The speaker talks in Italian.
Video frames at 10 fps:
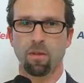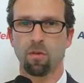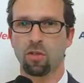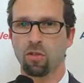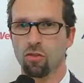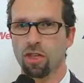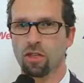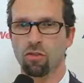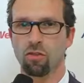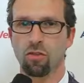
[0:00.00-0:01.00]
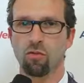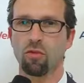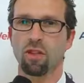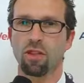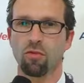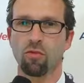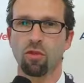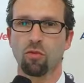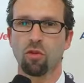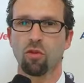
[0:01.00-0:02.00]
come ci hanno chiesto alcuni,
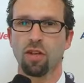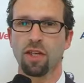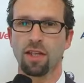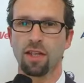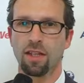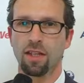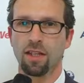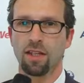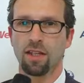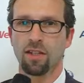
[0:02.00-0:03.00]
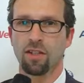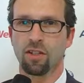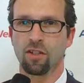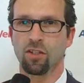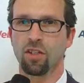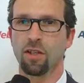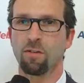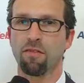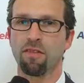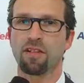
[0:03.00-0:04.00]
alcuni tuoi colleghi, eh, ci
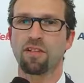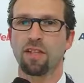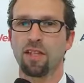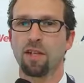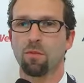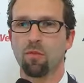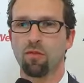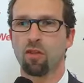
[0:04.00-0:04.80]
debba far sentire più